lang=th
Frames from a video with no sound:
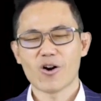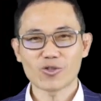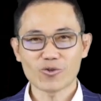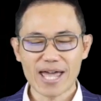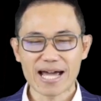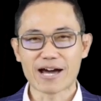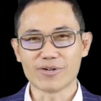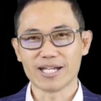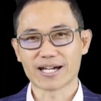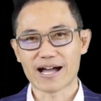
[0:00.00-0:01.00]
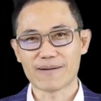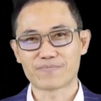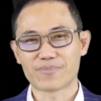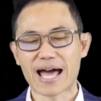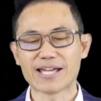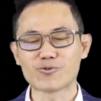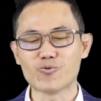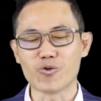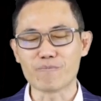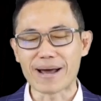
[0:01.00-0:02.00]
ข้อโต้แย้งเหล่านี้นะครับ ได้
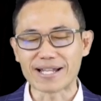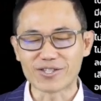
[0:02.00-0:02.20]
ถูกบรร